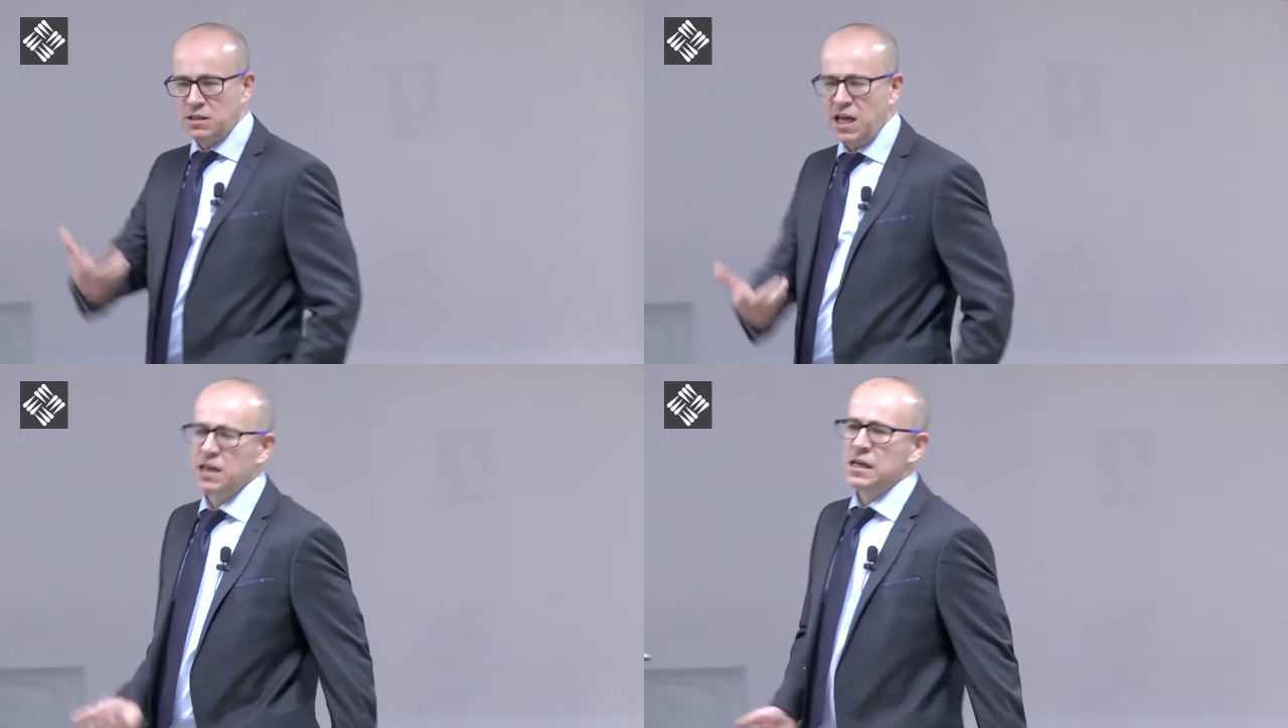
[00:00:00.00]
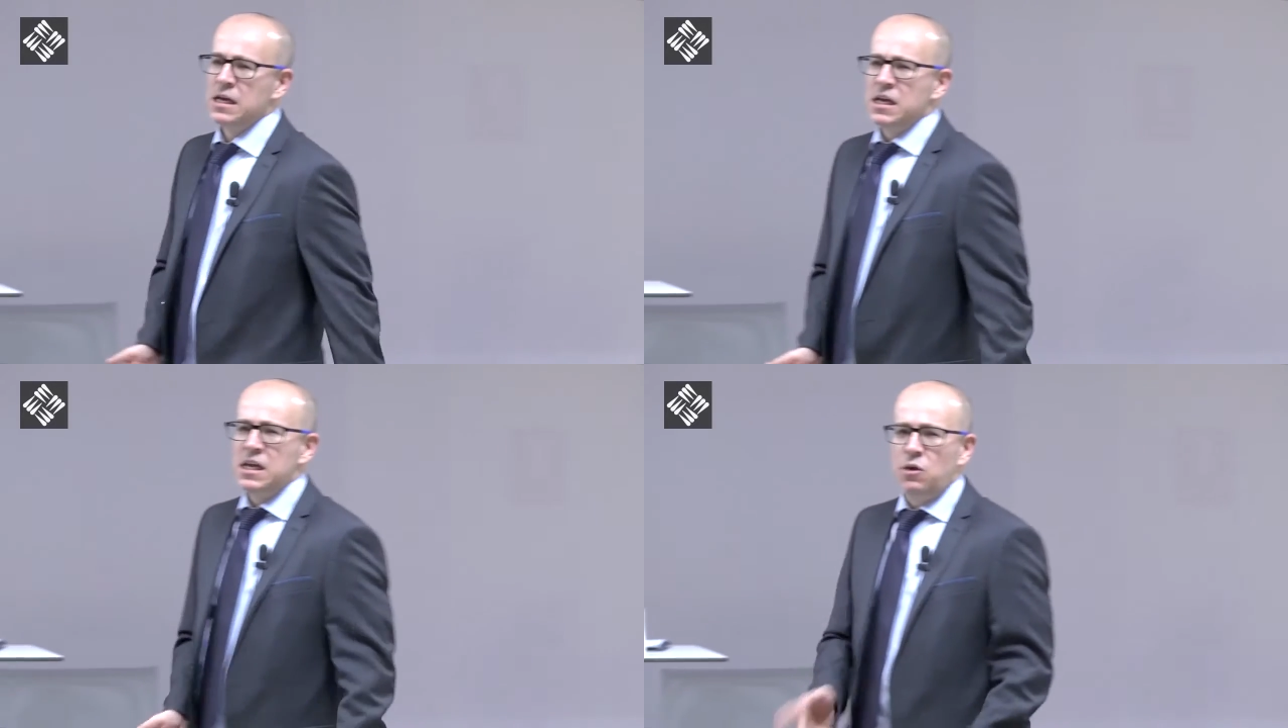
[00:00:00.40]
y tal,
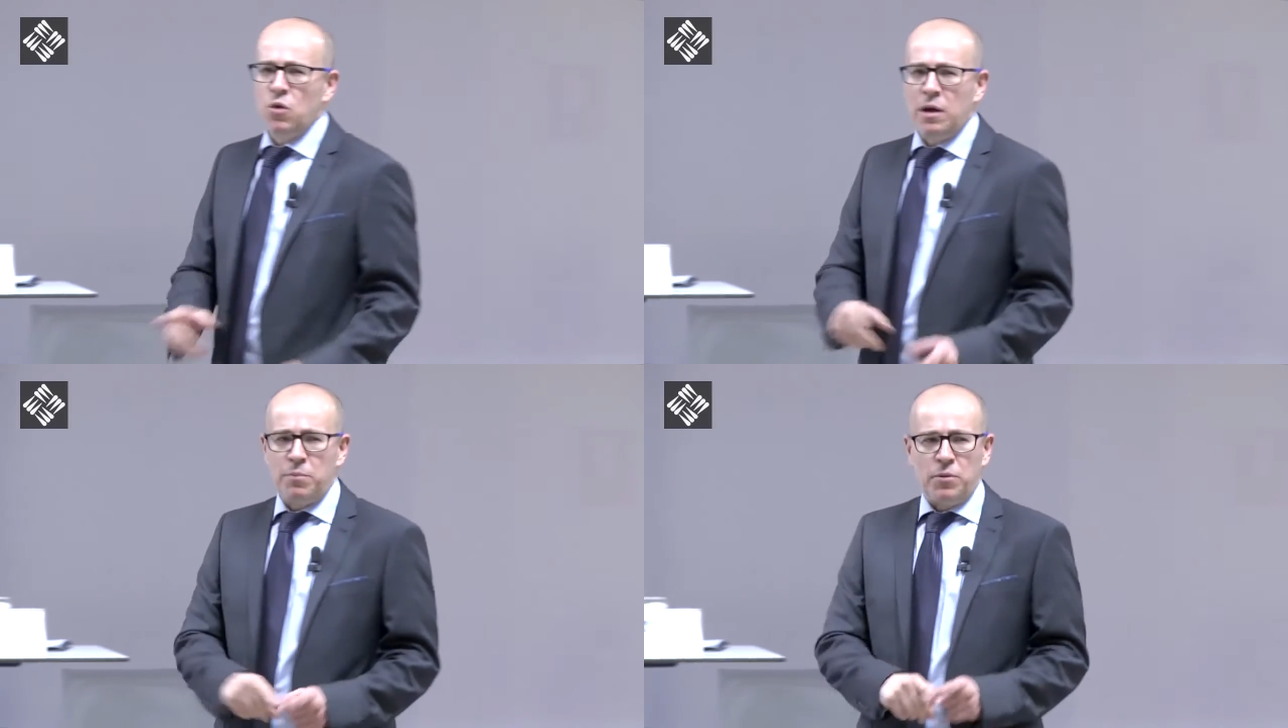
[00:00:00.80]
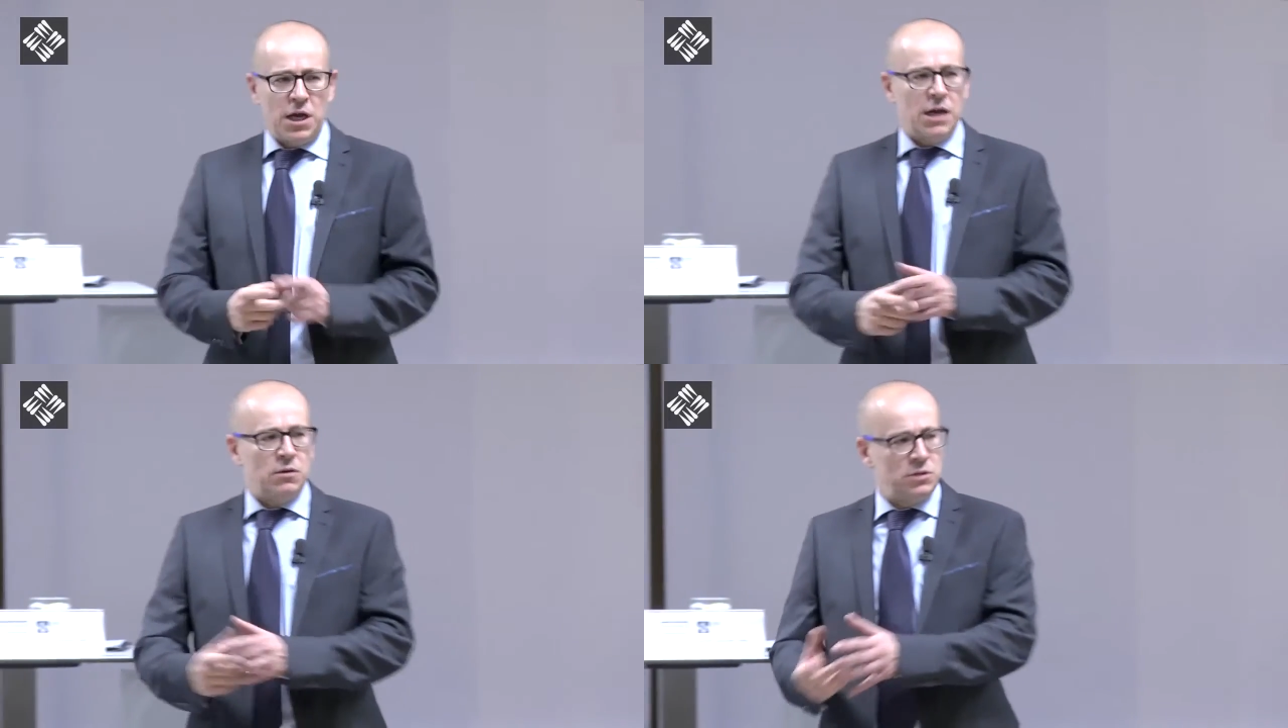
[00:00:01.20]
y lo
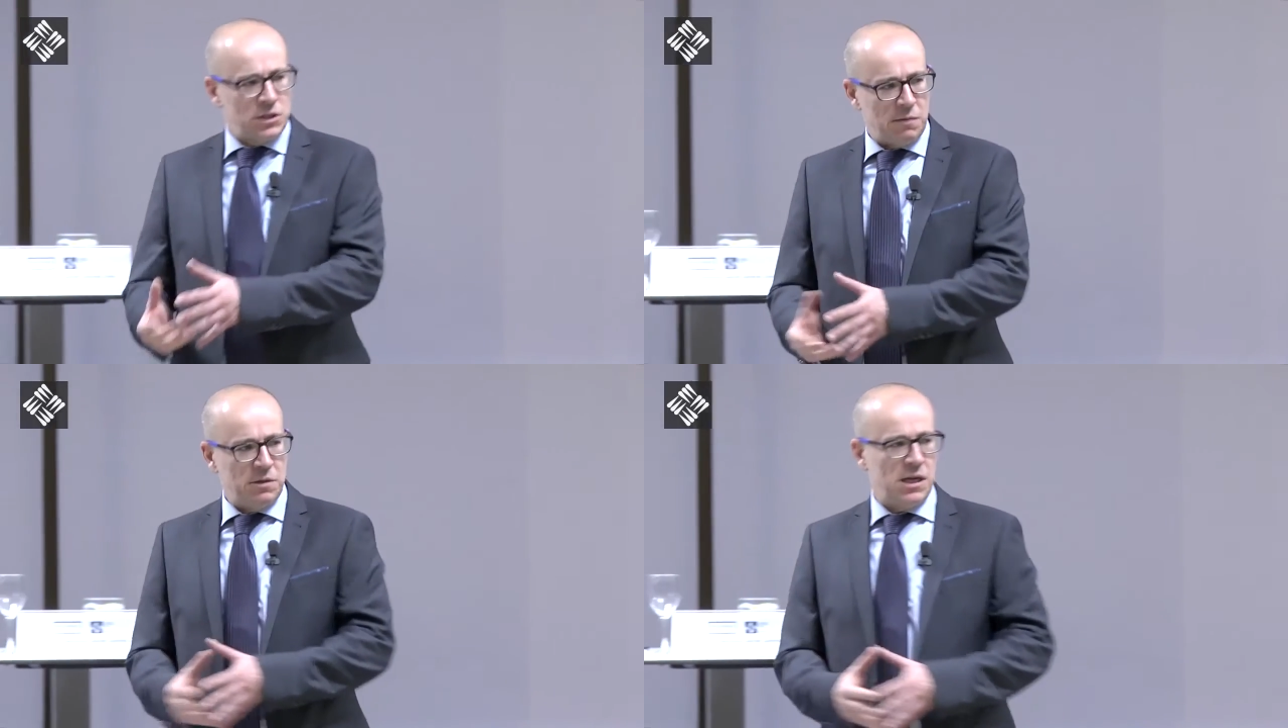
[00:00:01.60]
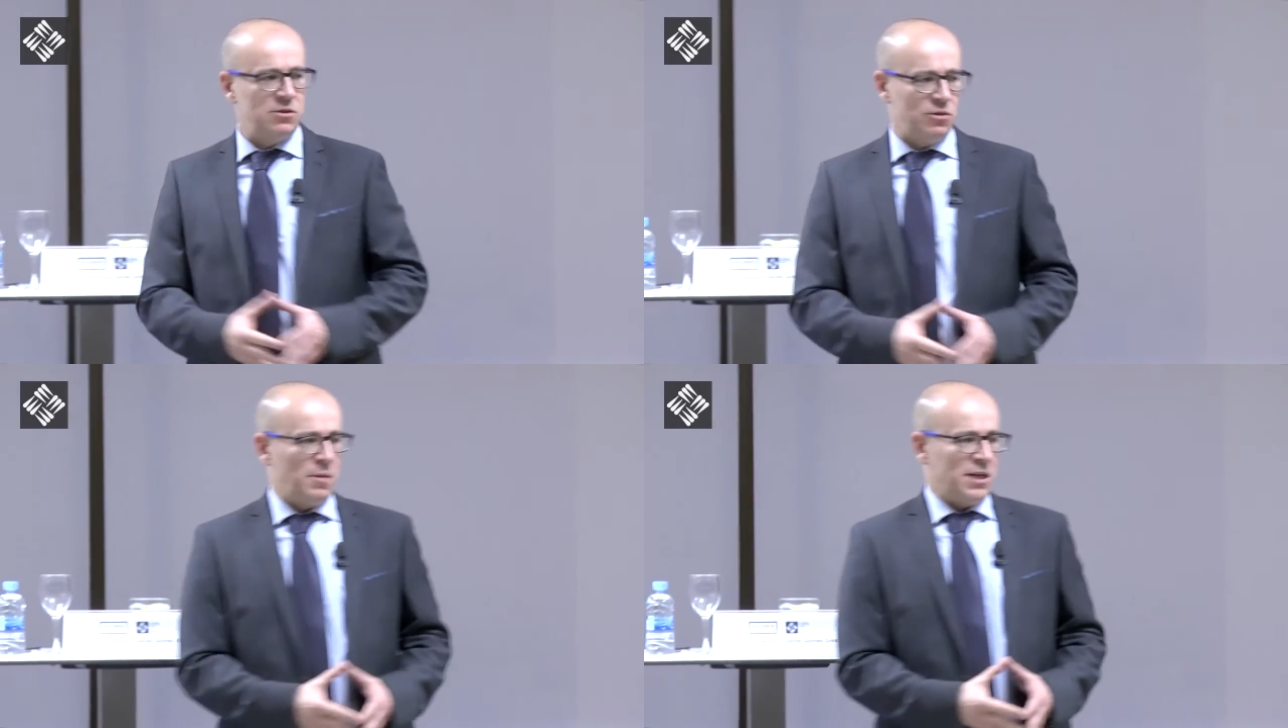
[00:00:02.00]
apoyaron sabiendo